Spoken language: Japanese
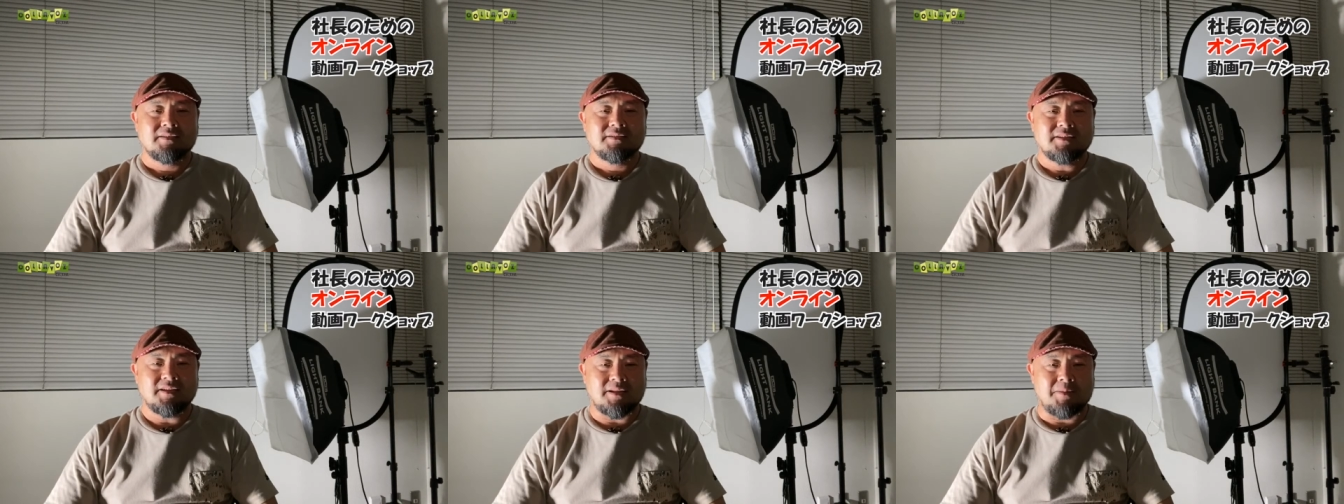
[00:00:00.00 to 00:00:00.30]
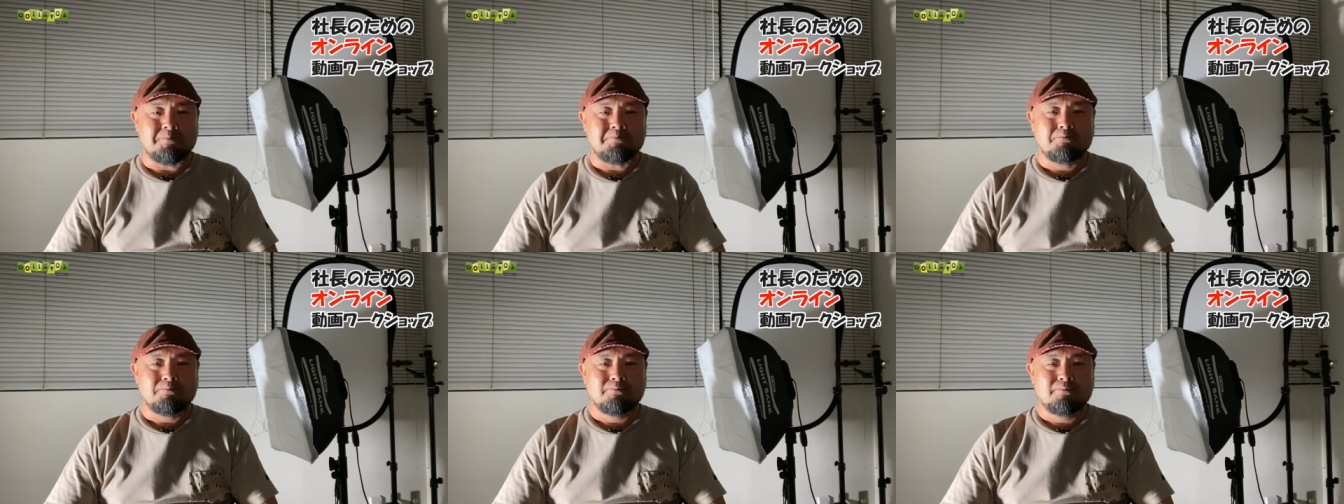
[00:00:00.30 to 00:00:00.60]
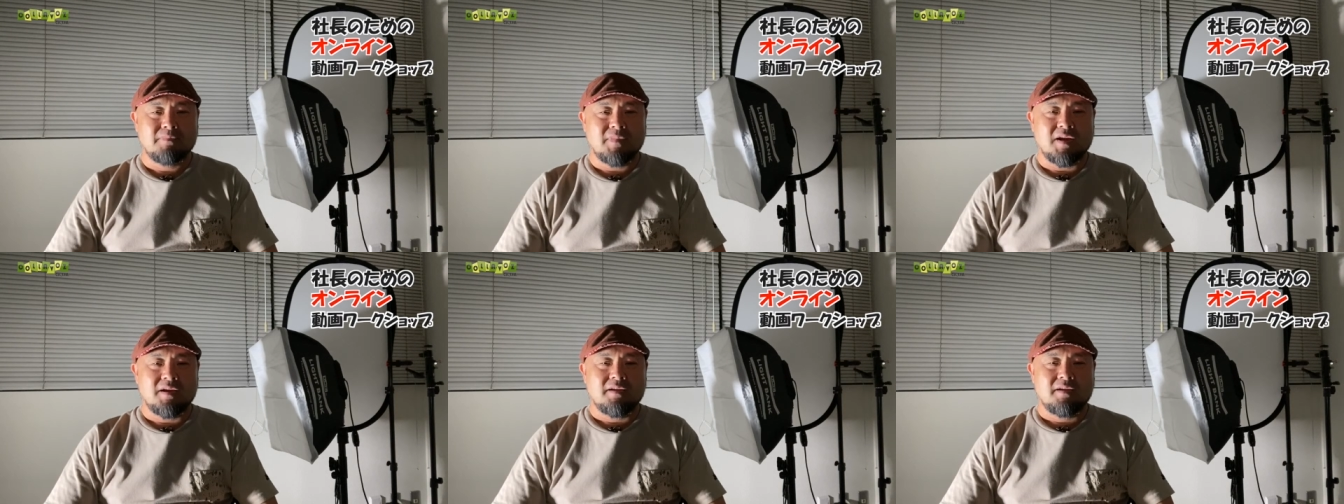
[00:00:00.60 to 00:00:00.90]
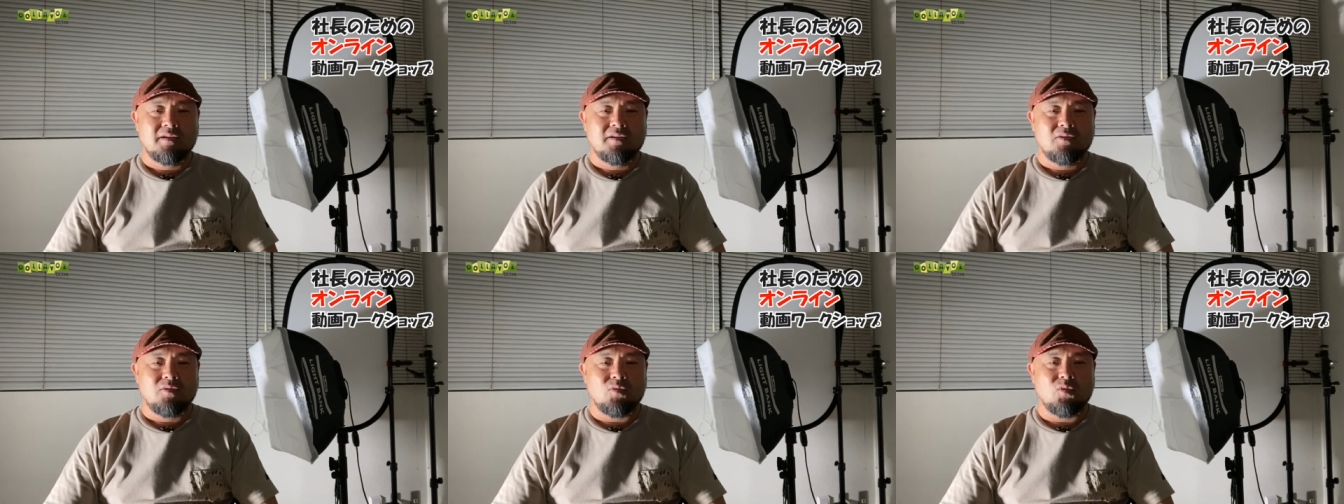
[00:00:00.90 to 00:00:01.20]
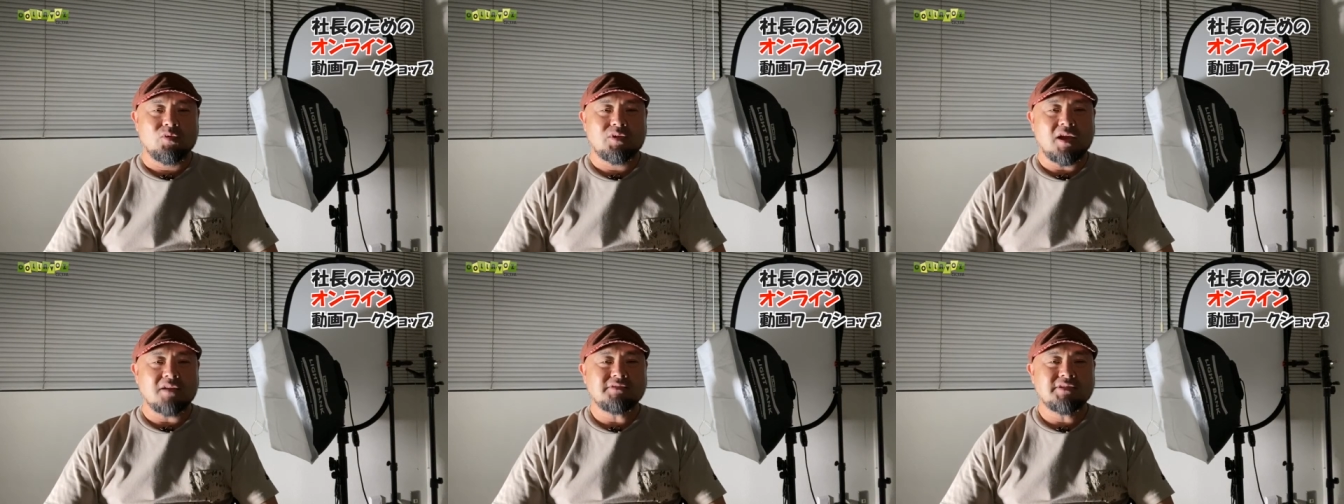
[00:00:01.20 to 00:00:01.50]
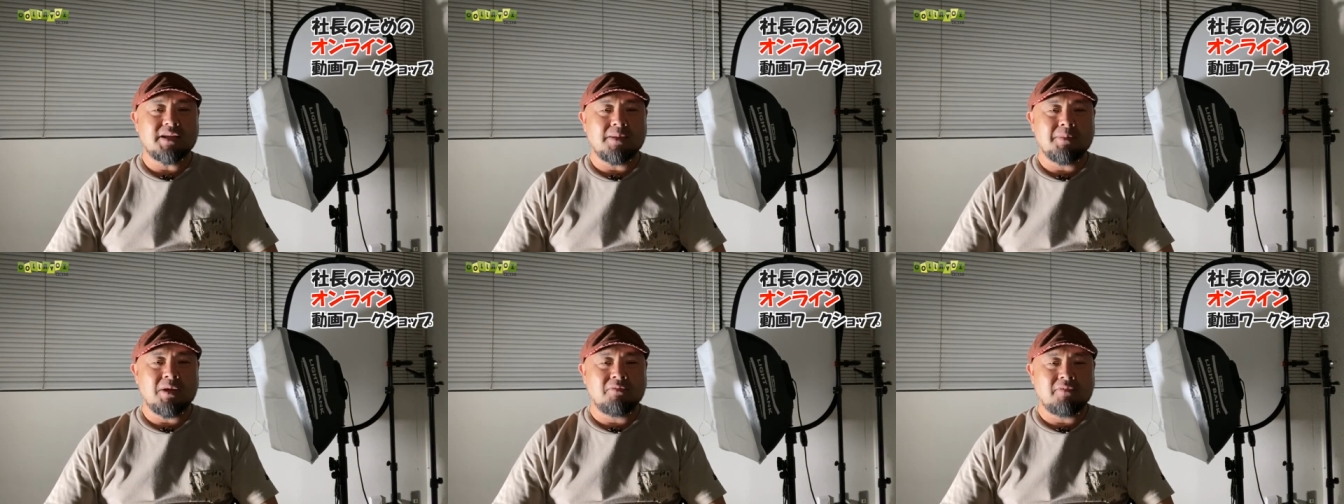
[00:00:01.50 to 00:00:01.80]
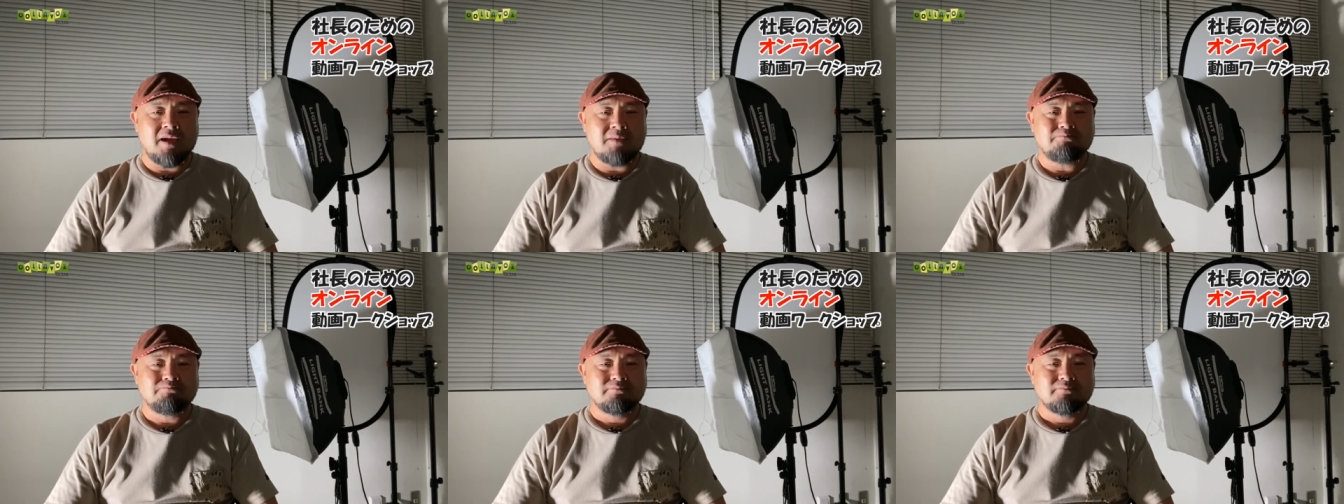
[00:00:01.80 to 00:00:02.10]
さて、お客様
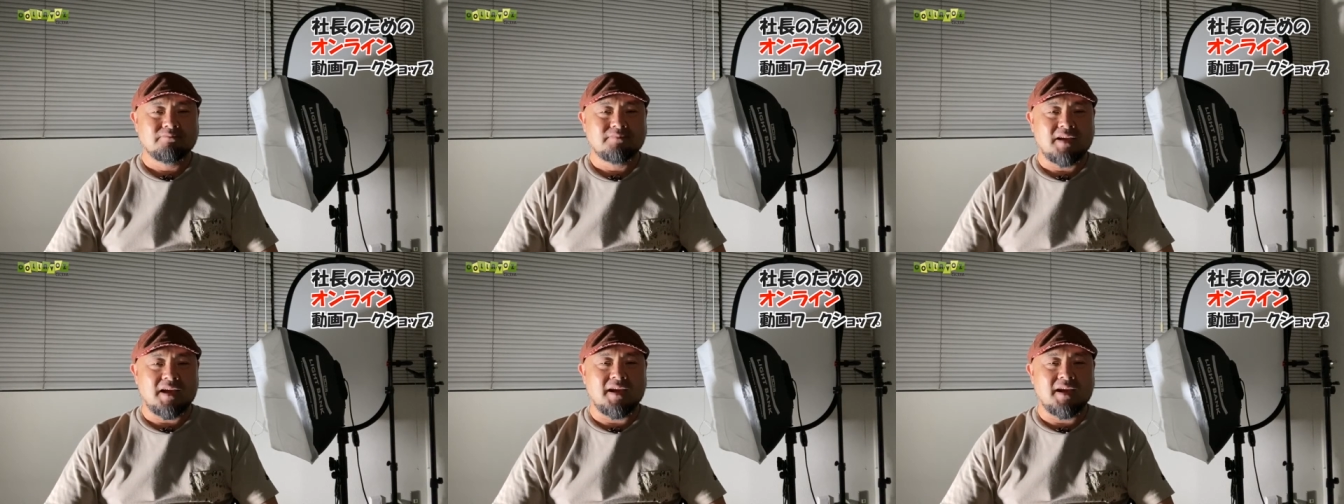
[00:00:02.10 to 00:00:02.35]
は